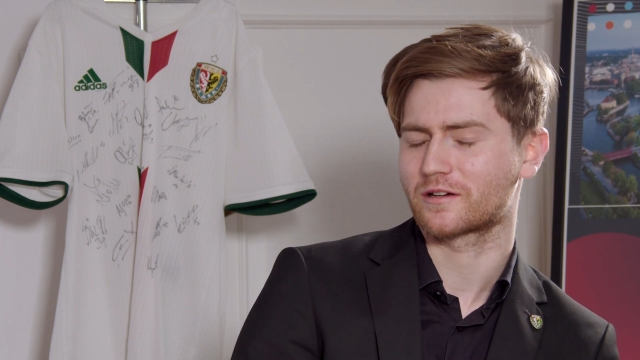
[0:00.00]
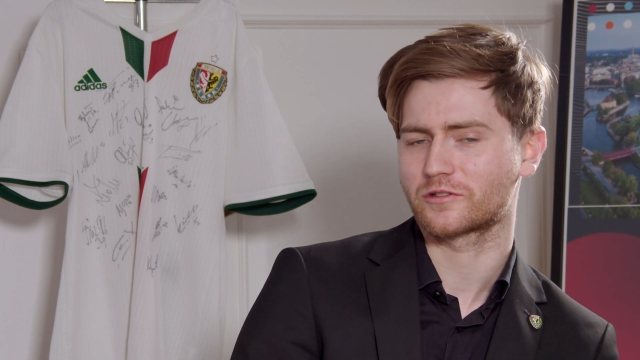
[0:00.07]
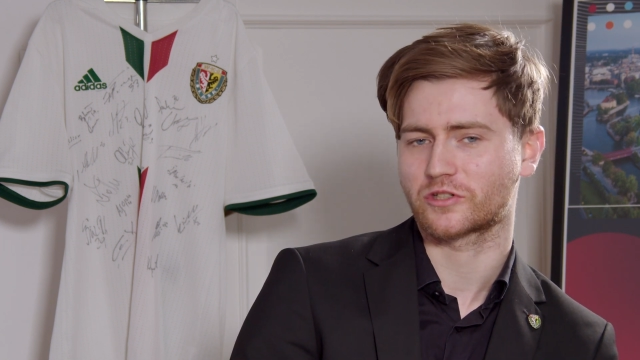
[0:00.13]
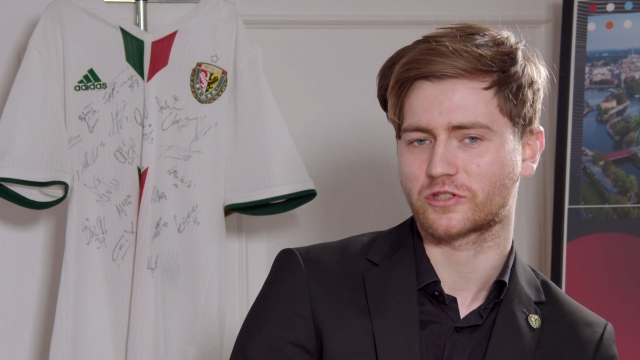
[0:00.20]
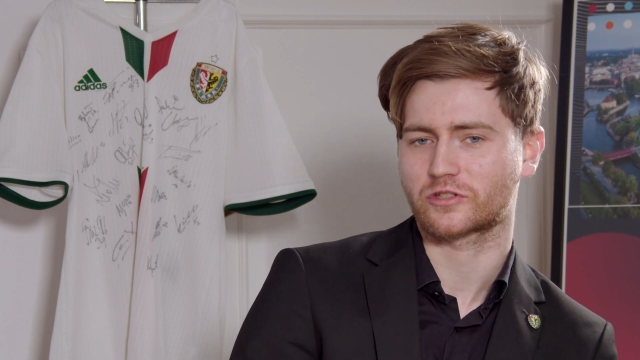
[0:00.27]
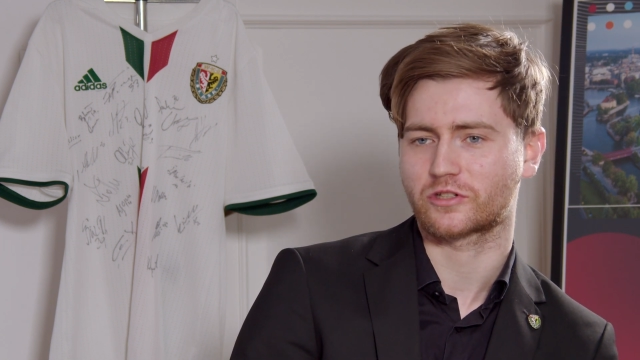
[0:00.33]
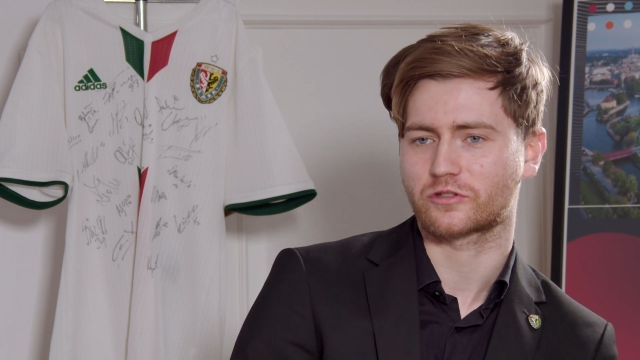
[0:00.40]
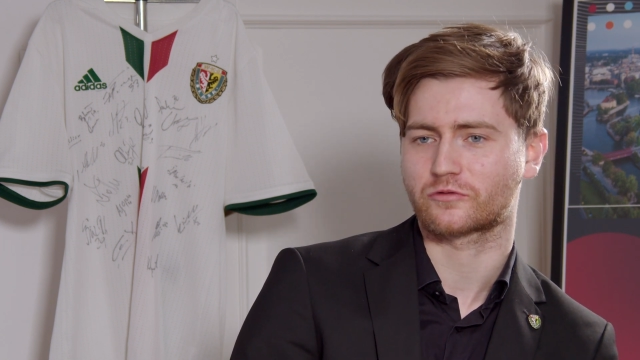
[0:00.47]

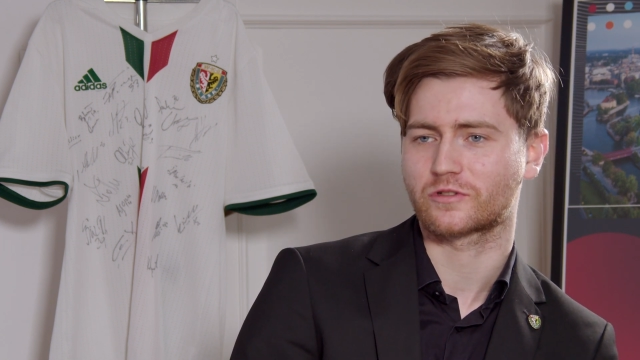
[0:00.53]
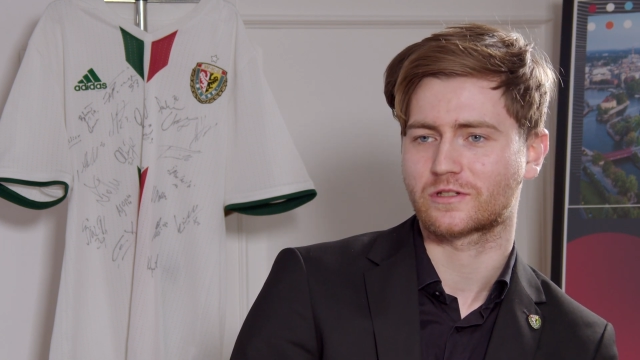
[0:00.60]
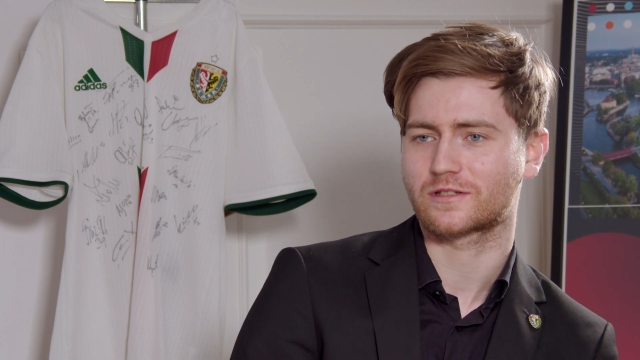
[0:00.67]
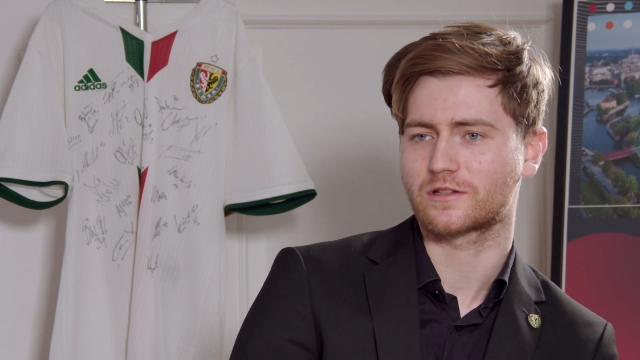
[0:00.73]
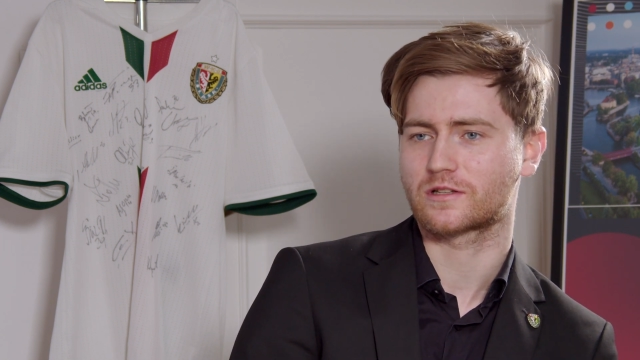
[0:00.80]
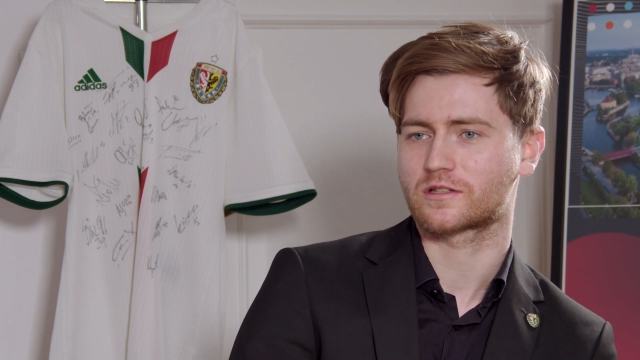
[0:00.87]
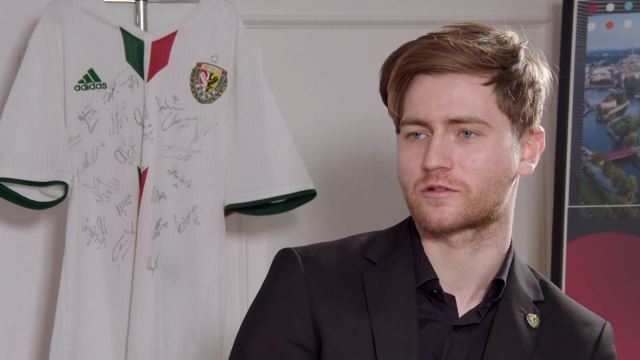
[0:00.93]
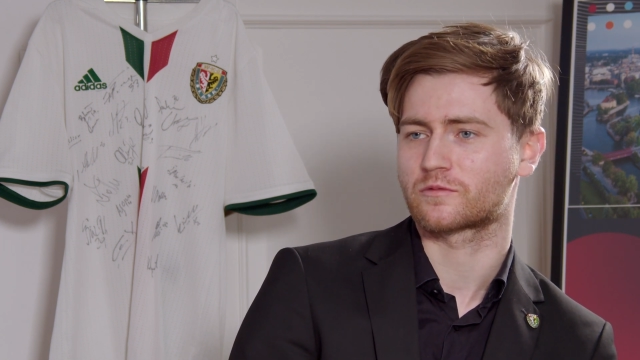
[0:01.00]
chociaż też
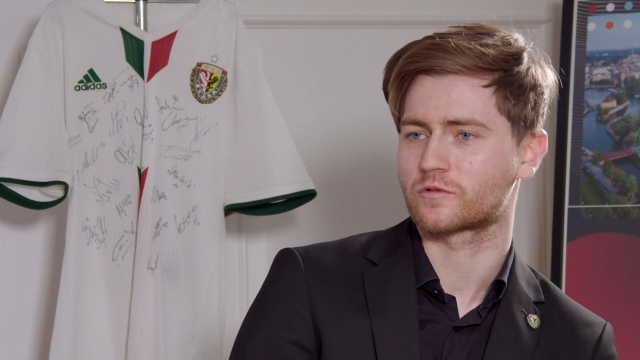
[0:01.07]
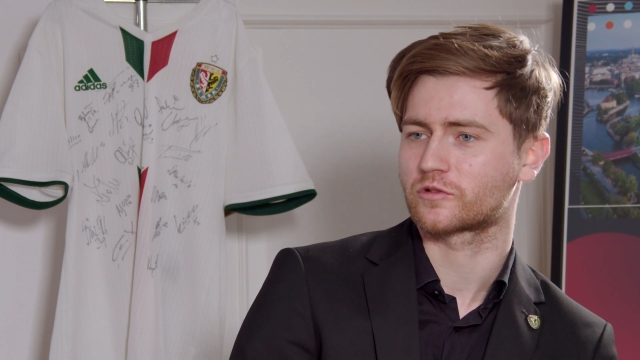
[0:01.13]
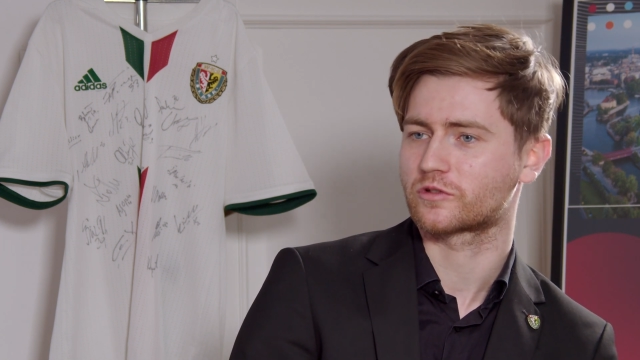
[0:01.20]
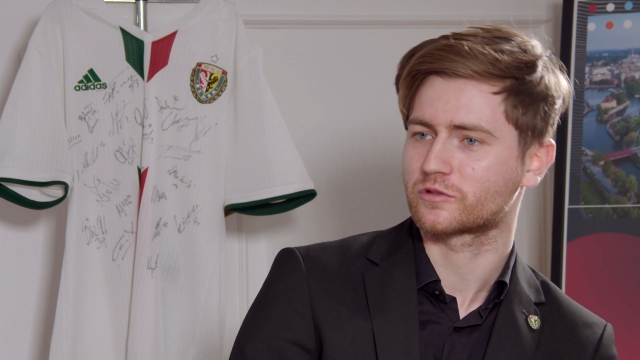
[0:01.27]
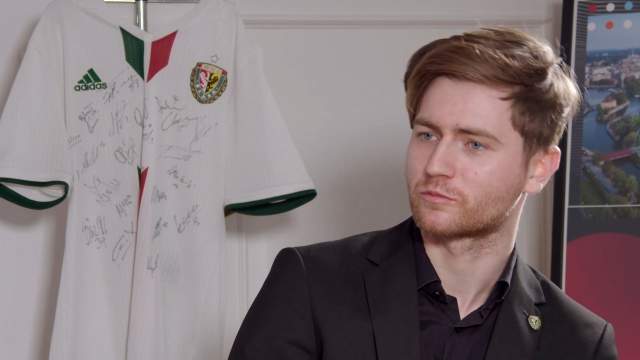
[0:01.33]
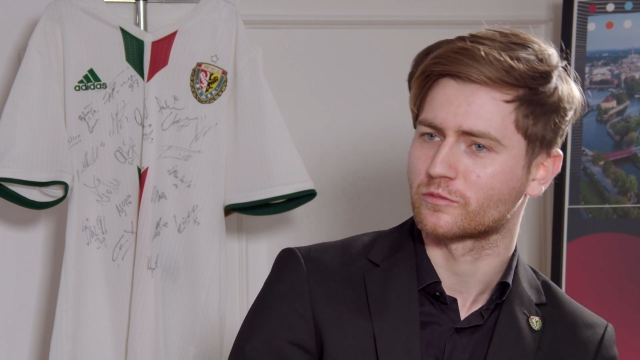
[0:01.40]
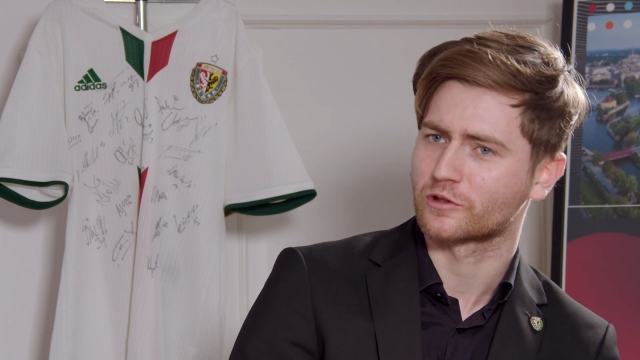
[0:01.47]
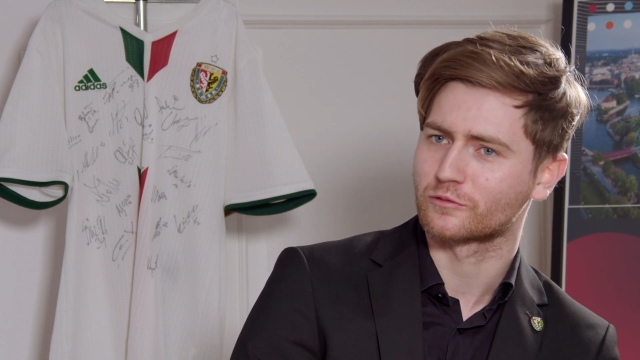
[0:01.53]
wszyscy
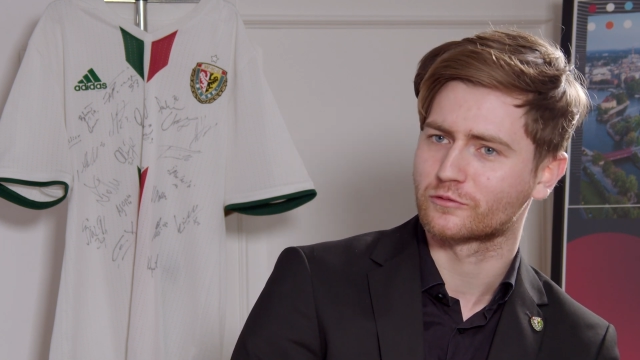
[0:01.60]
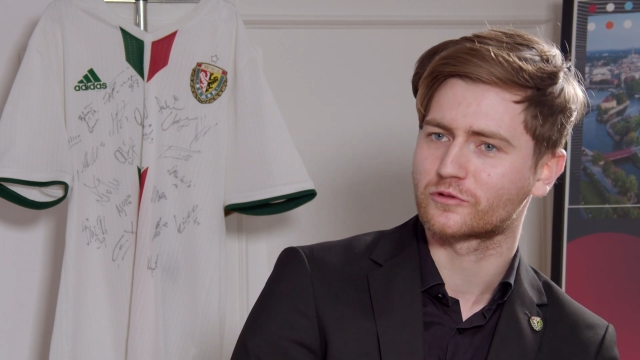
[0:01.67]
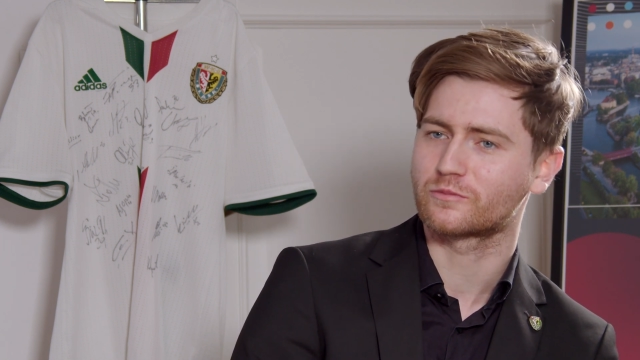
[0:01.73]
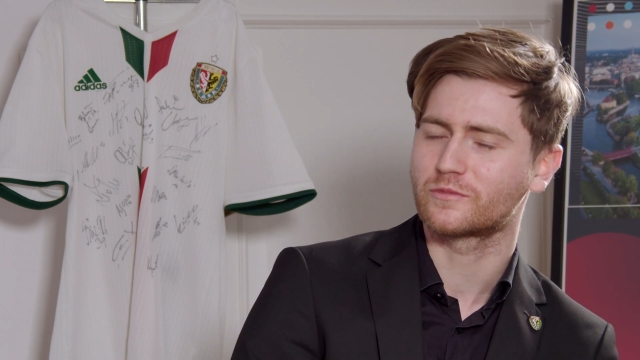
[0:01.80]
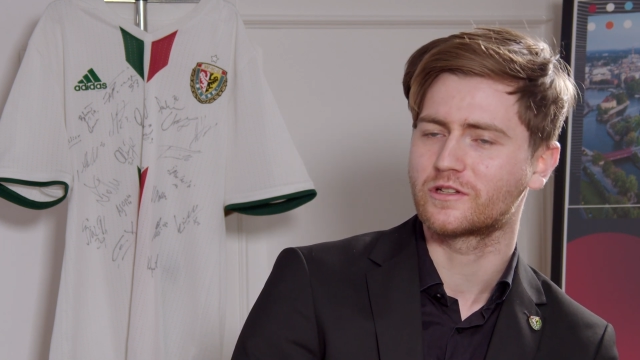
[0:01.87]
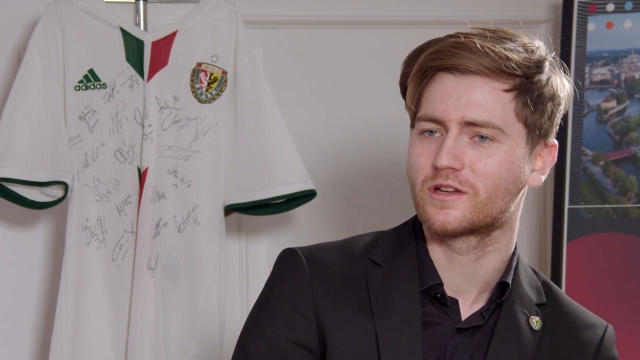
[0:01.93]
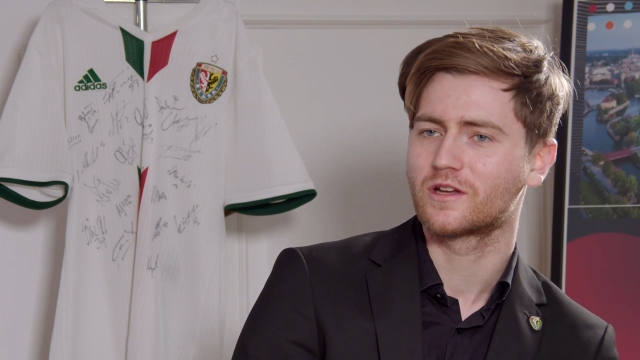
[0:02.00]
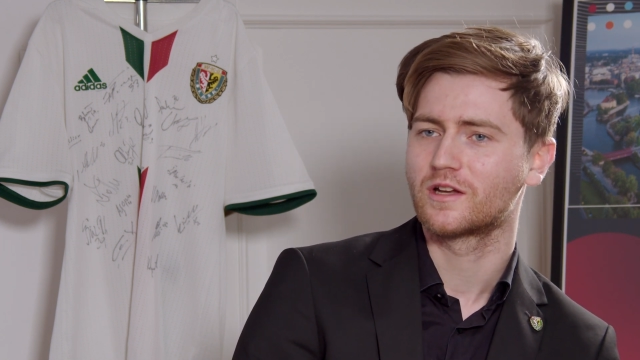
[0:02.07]
jesteśmy
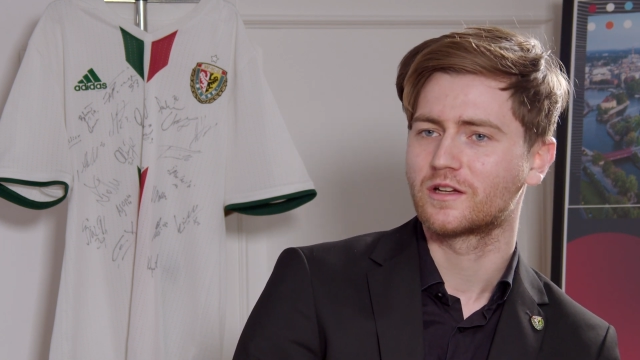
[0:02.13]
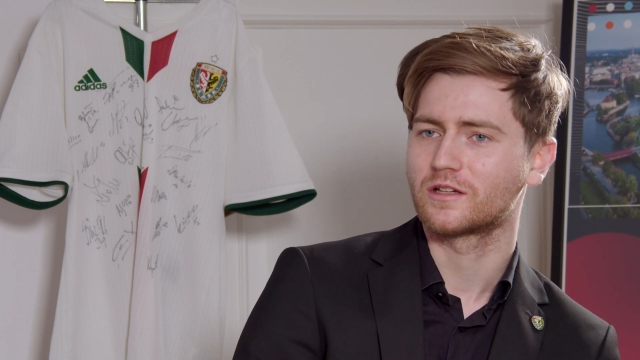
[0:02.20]
ludźmi